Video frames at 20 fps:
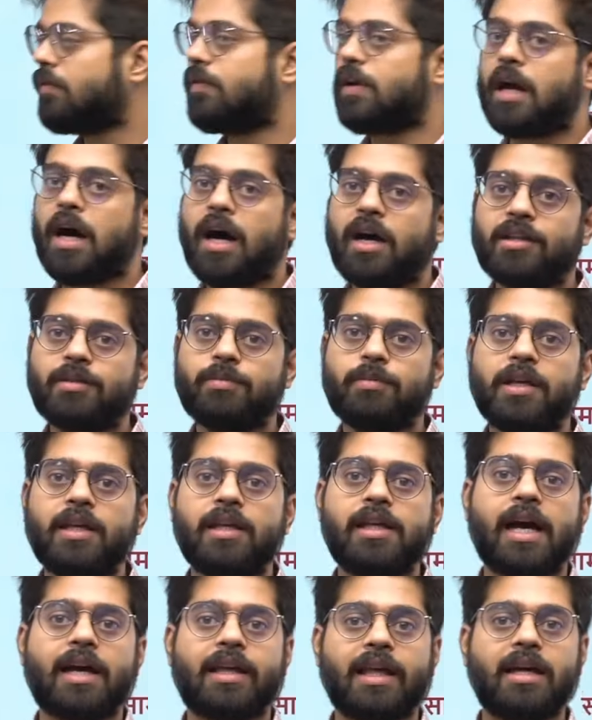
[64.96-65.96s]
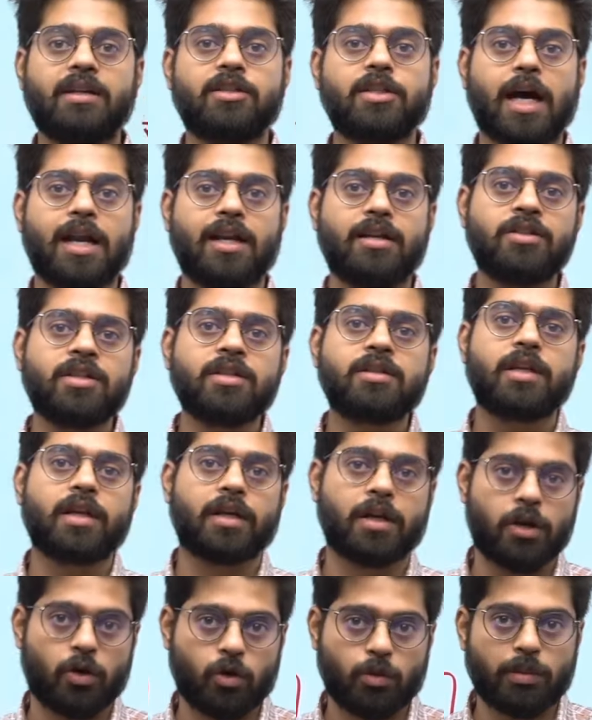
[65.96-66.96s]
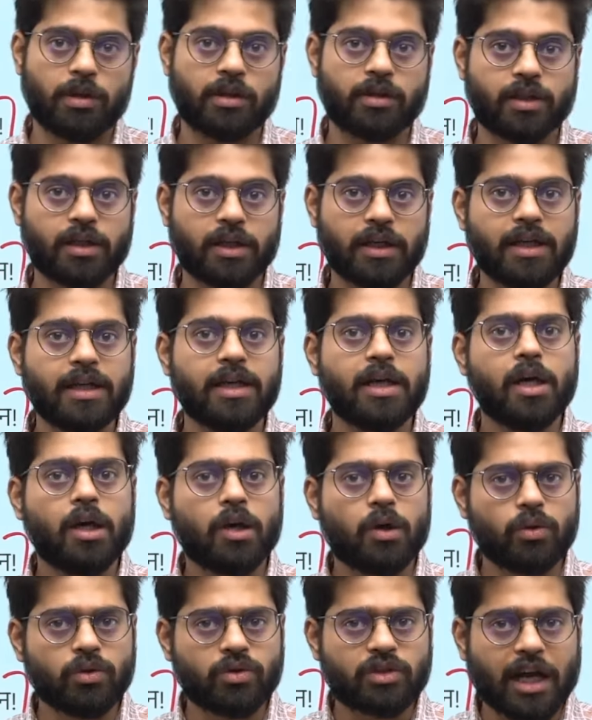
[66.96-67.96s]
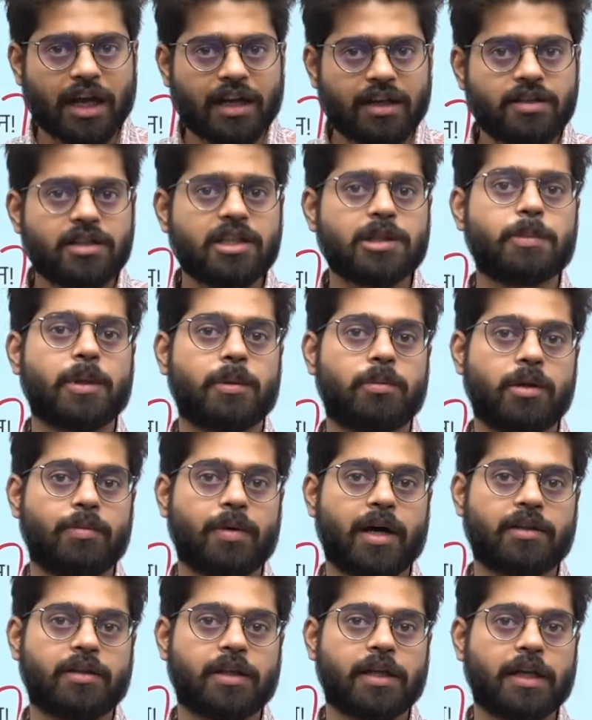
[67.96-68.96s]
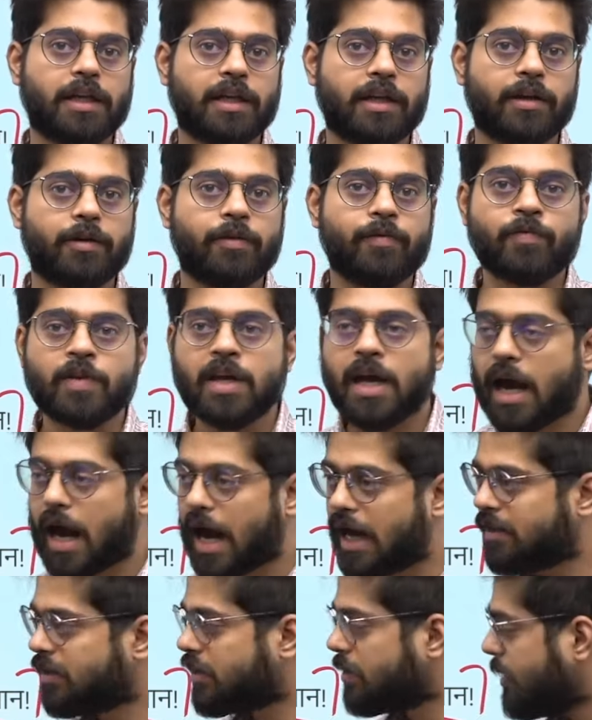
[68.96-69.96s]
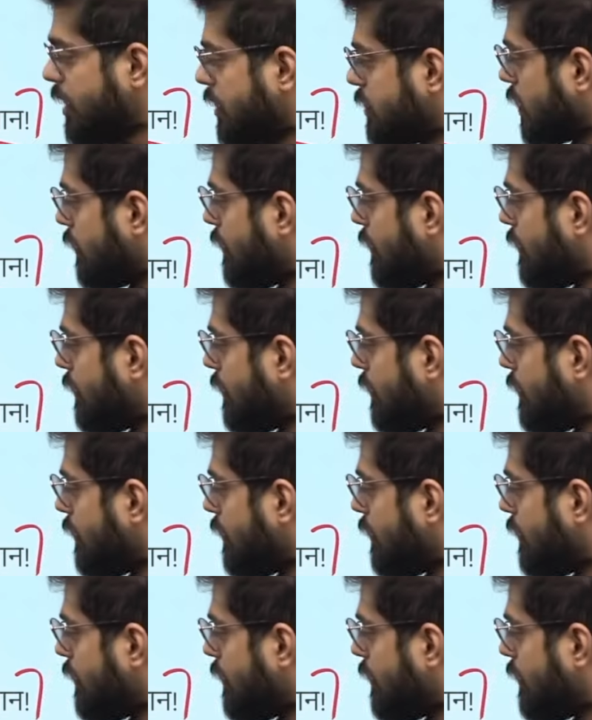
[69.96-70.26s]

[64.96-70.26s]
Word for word: के विकास में क्या क्या चैलेंजेस देखने को मिलते हैं उन चैलेंजेस पर भी बात करेंगे अंत में एक